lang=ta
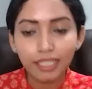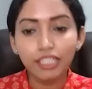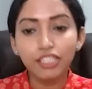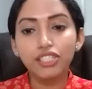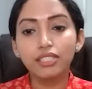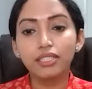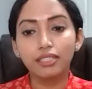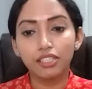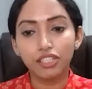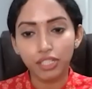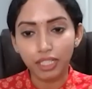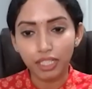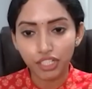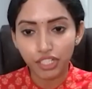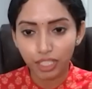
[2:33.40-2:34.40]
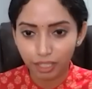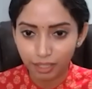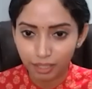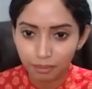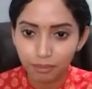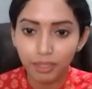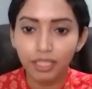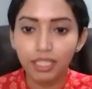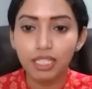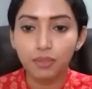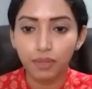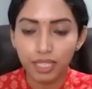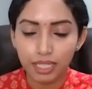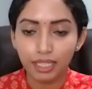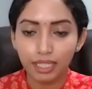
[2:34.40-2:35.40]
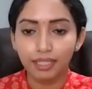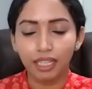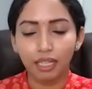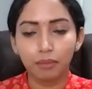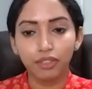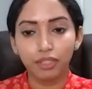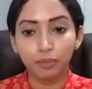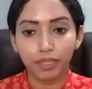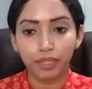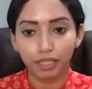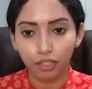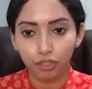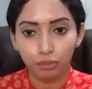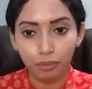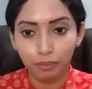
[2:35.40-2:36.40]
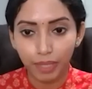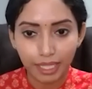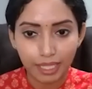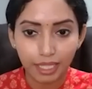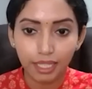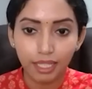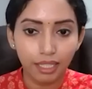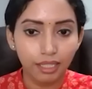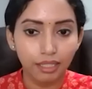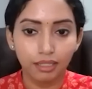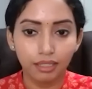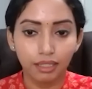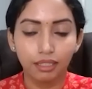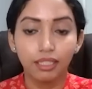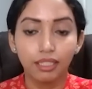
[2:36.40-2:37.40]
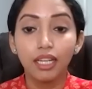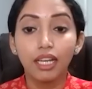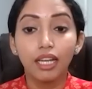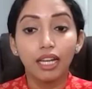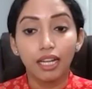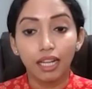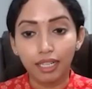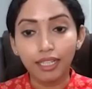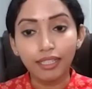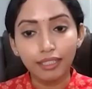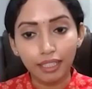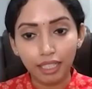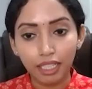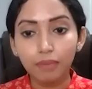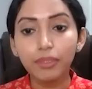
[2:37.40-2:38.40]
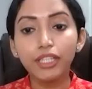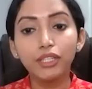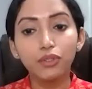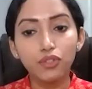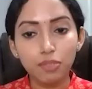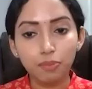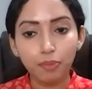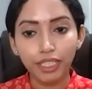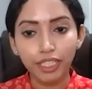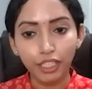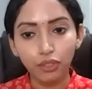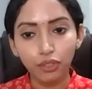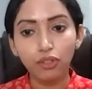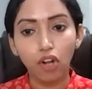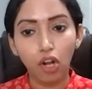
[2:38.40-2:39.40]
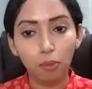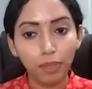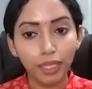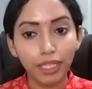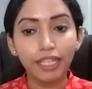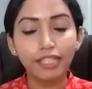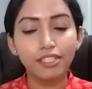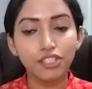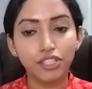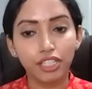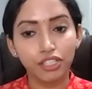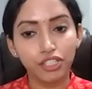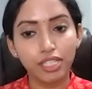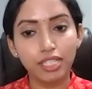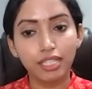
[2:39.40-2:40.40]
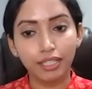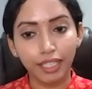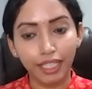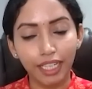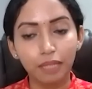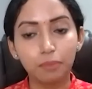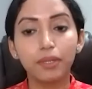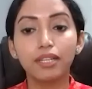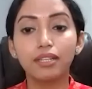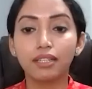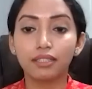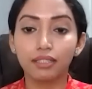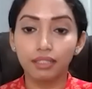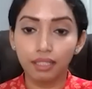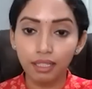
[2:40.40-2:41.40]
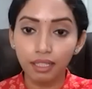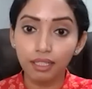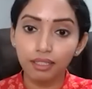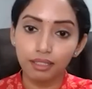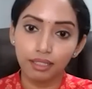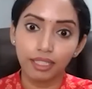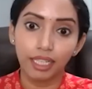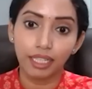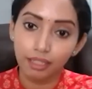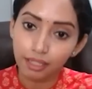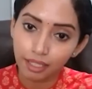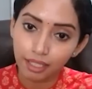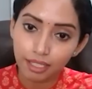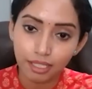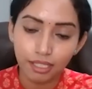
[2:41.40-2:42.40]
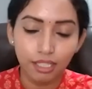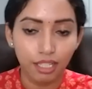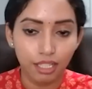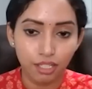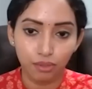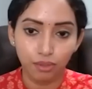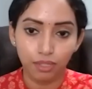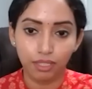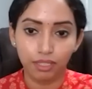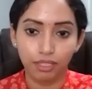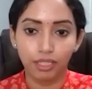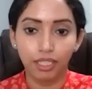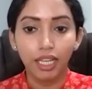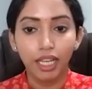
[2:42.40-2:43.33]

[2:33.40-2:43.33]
தெரிஞ்சது இந்த ஸ்ரீ சக்கரம், இல்ல ஸ்வஸ்திக் இதெல்லாமே வந்து பாத்தீங்கன்னா, ரொம்ப பேசிக்கானது தான். ஆனா, இதெல்லாமே யூஸ் பண்ணி இன்னும் காம்ப்ளிகேட் ஸ்ட்ரக்சர்ஸ் கிரியேட் பண்றது தான் அந்த யந்திராஸ்னு நான் சொல்றது.